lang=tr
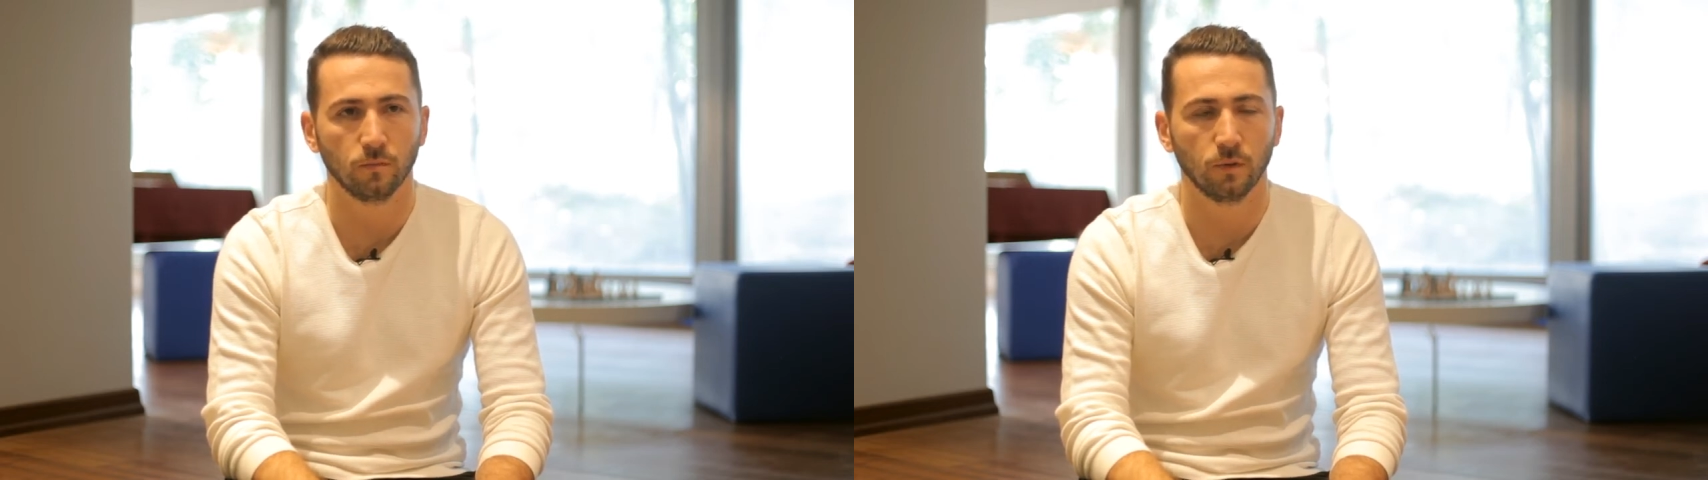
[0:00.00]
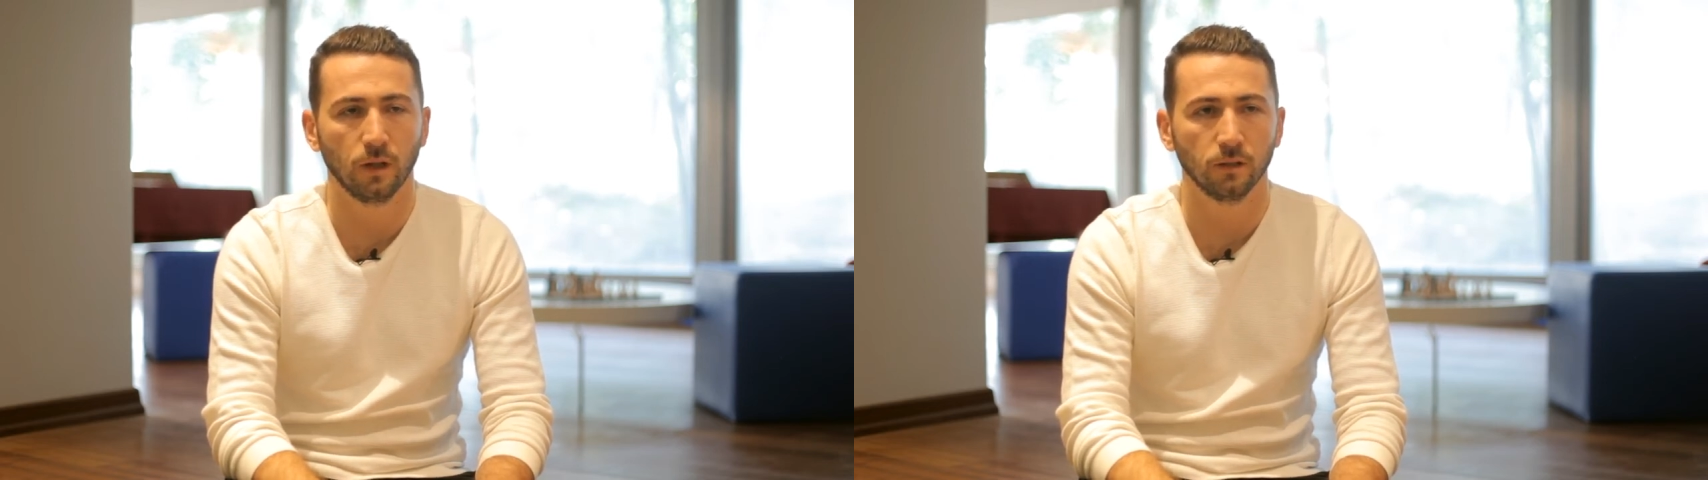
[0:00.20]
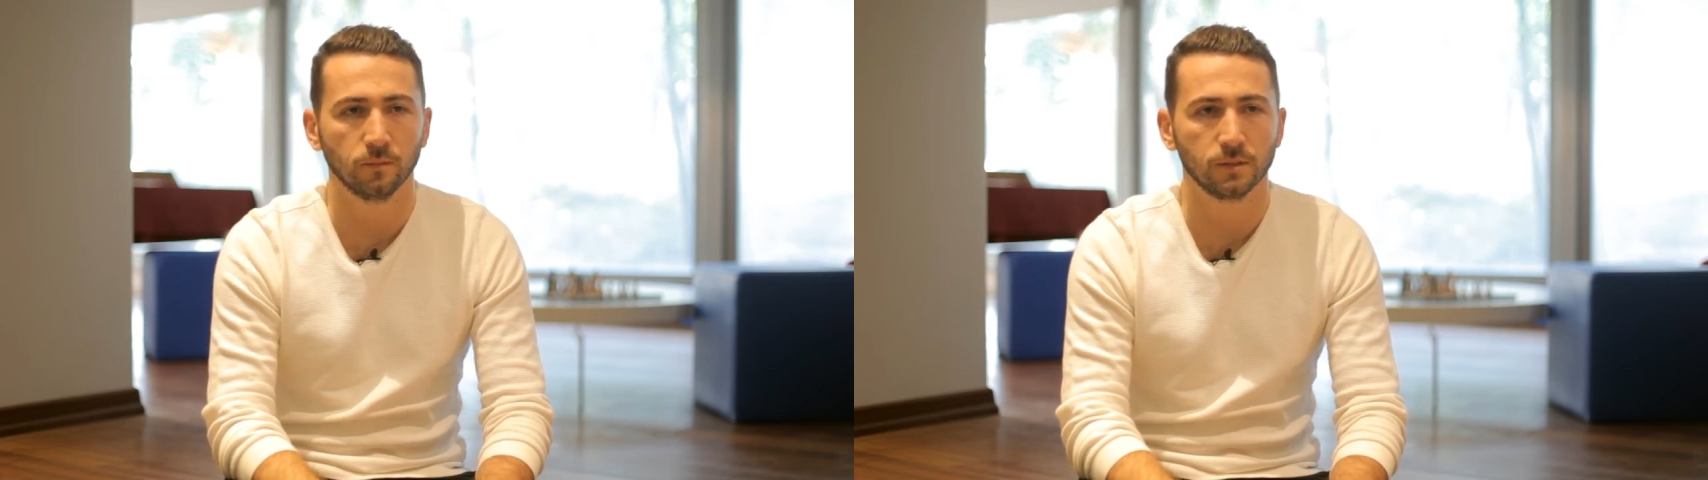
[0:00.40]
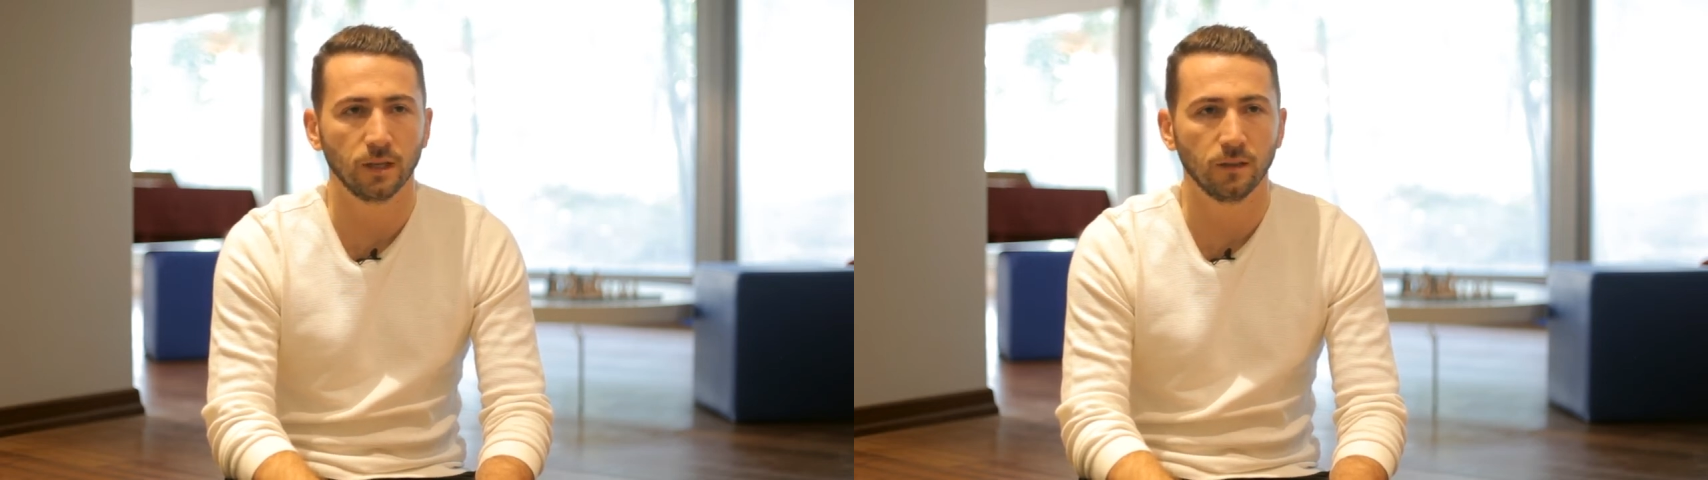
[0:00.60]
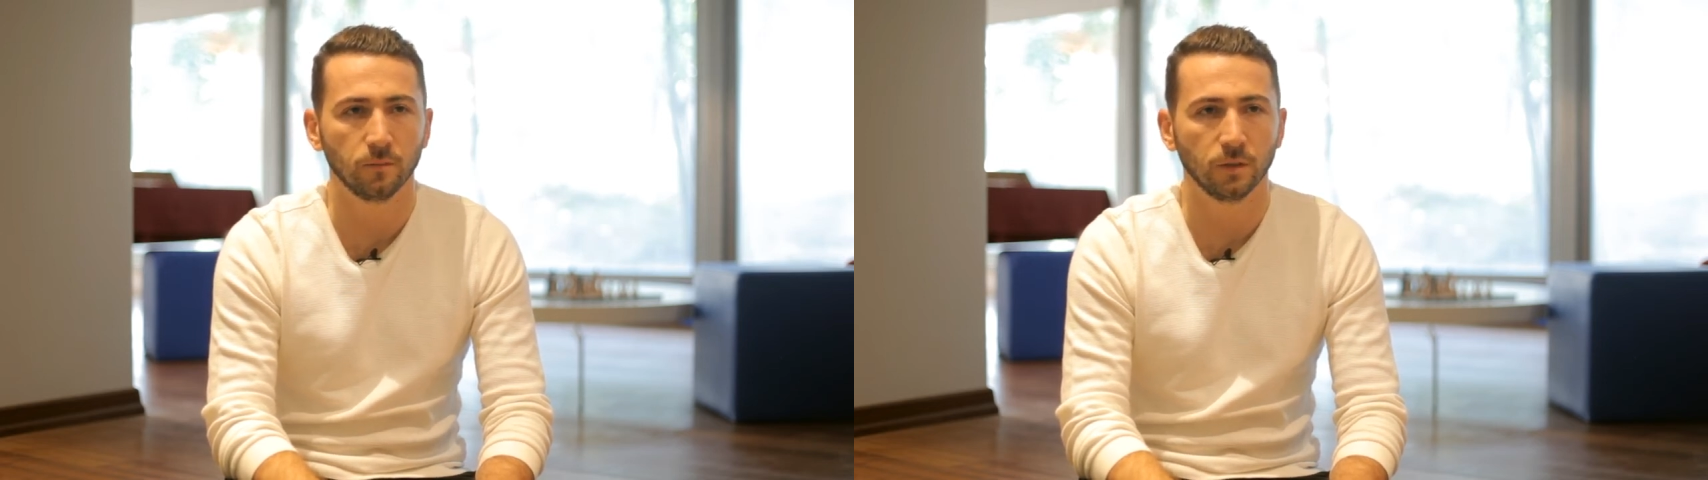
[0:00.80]
Aldığımız
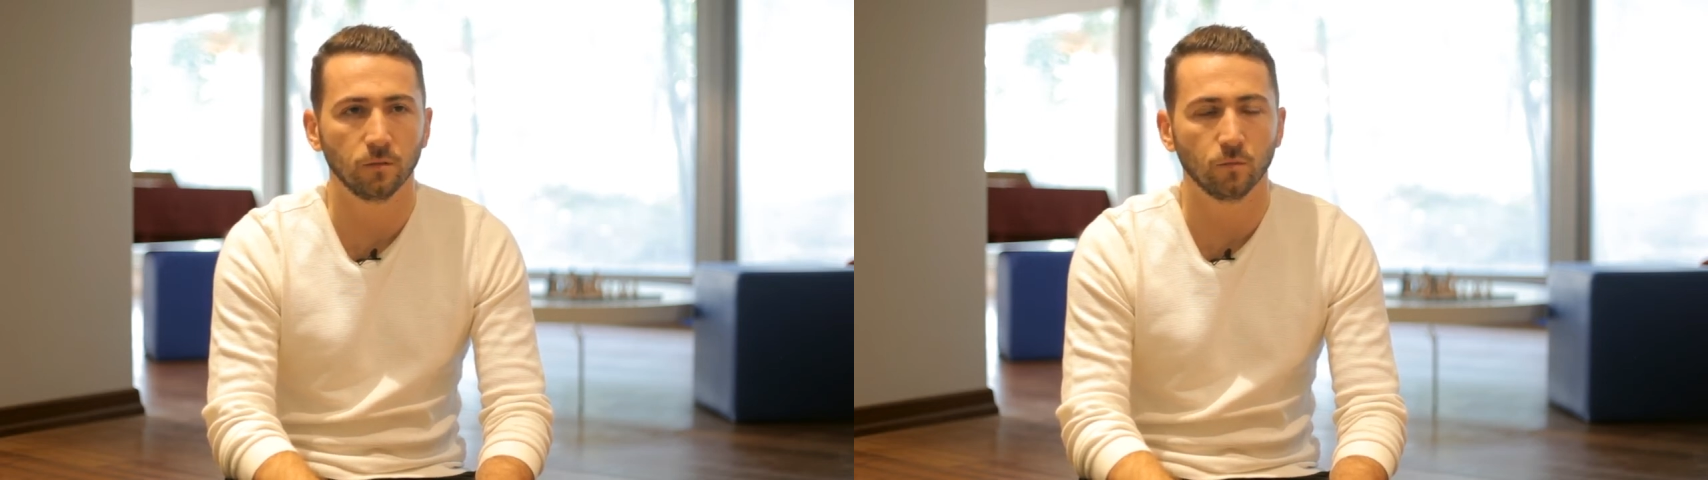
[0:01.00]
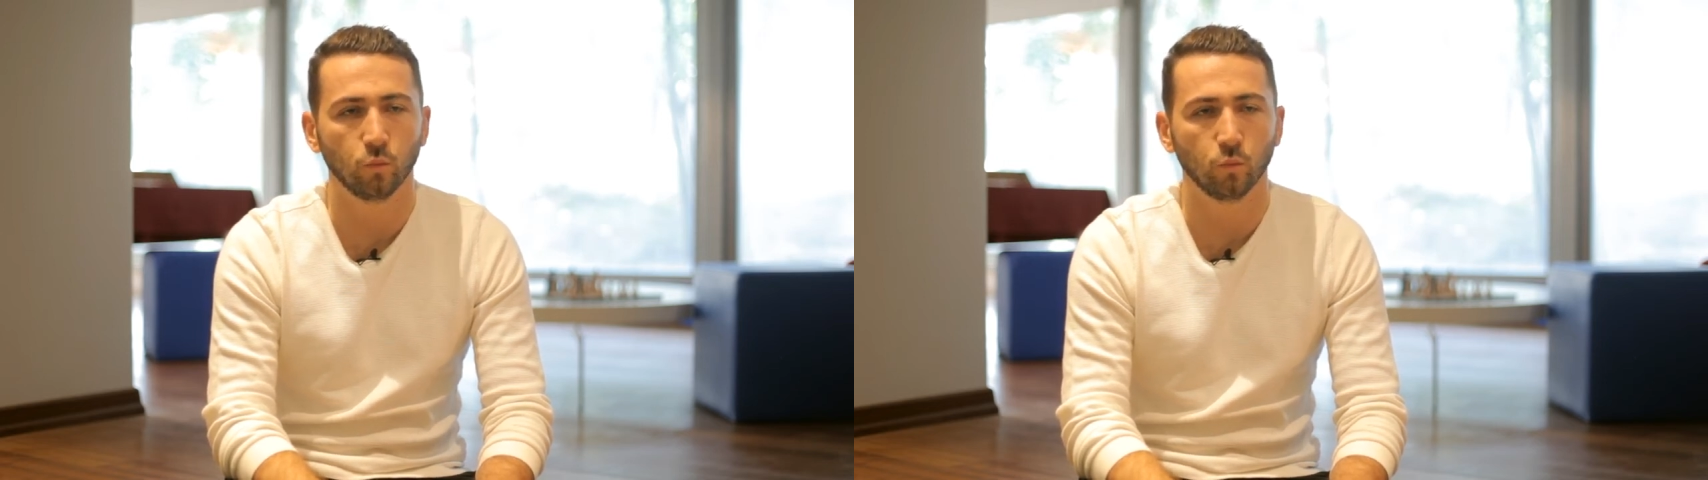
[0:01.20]
eğitimin